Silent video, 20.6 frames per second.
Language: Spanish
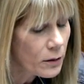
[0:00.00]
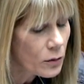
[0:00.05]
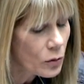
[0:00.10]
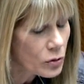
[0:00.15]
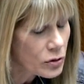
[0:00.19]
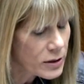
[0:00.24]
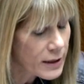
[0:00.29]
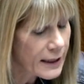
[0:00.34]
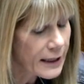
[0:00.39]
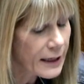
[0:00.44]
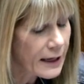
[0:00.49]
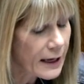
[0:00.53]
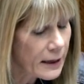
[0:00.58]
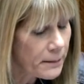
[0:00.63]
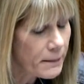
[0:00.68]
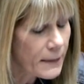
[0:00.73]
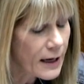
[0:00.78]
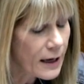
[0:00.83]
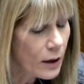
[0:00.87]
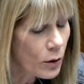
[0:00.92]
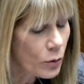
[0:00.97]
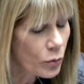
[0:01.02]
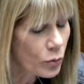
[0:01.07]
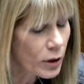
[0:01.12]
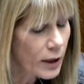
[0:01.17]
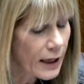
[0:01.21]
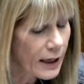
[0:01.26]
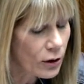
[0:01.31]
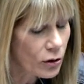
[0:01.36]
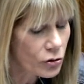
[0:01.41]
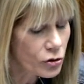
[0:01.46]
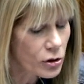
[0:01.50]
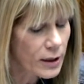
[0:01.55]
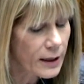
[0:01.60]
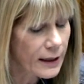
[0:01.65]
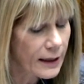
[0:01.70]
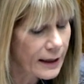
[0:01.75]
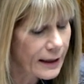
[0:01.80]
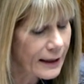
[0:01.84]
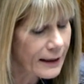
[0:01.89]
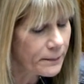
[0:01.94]
segregar más aún
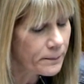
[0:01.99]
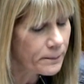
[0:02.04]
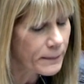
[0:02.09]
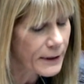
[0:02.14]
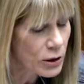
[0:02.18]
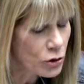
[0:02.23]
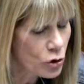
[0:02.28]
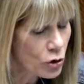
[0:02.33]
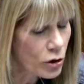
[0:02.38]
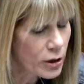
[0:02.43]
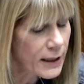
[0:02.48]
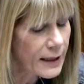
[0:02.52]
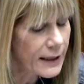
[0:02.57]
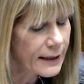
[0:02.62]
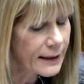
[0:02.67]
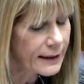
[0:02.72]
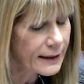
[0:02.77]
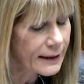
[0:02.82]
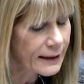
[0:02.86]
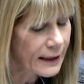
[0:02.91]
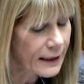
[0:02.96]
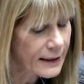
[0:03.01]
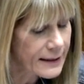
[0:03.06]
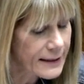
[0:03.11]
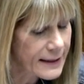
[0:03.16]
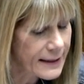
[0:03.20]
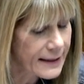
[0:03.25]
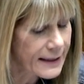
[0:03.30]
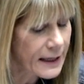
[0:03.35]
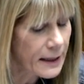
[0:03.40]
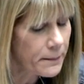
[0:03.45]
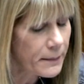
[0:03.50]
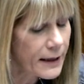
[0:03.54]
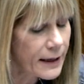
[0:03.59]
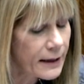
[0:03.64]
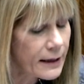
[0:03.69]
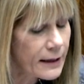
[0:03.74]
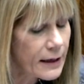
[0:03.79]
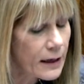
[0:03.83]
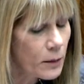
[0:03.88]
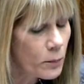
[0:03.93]
a, las personas y al sistema,
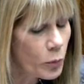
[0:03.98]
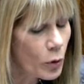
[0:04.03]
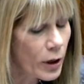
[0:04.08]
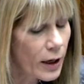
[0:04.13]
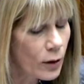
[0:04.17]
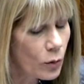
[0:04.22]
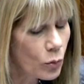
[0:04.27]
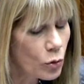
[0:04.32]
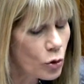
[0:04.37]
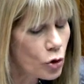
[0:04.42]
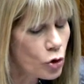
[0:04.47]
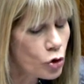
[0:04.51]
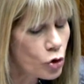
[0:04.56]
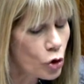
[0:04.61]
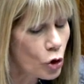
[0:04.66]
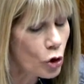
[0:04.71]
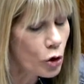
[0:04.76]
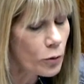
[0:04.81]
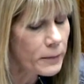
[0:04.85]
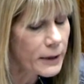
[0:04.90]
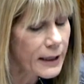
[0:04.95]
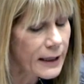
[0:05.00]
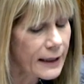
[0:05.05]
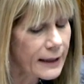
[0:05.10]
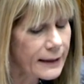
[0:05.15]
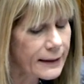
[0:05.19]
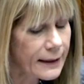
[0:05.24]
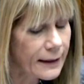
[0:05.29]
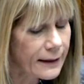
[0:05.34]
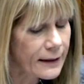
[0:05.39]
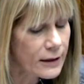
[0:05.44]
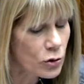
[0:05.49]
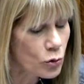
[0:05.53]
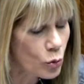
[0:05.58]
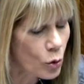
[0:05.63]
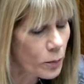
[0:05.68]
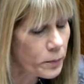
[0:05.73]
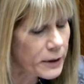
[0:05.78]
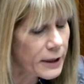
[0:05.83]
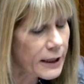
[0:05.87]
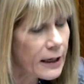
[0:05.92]
pues algunos solo miran desde su
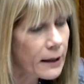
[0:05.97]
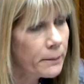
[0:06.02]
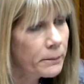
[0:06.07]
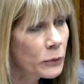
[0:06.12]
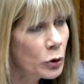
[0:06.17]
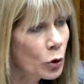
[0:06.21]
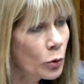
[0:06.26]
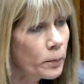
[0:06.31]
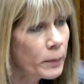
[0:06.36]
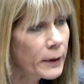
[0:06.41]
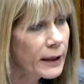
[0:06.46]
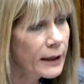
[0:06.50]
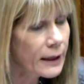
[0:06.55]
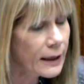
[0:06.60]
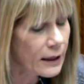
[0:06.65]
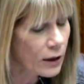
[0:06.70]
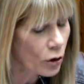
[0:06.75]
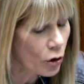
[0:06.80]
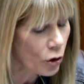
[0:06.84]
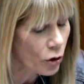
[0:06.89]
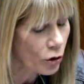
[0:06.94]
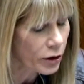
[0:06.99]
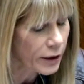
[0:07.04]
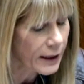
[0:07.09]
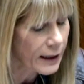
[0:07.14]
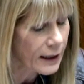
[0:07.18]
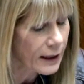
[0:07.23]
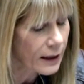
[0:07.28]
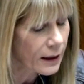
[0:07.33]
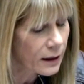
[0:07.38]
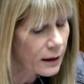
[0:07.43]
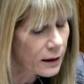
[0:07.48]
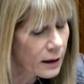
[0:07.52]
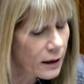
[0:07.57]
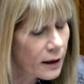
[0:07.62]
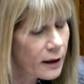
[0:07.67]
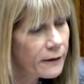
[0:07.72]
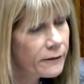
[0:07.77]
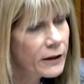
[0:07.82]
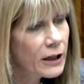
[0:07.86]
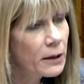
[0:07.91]
óptica miope e ideológica.
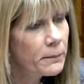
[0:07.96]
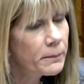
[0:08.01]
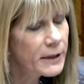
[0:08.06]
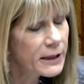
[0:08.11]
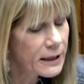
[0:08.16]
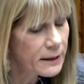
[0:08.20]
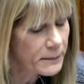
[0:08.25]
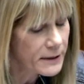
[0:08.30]
Finalmente,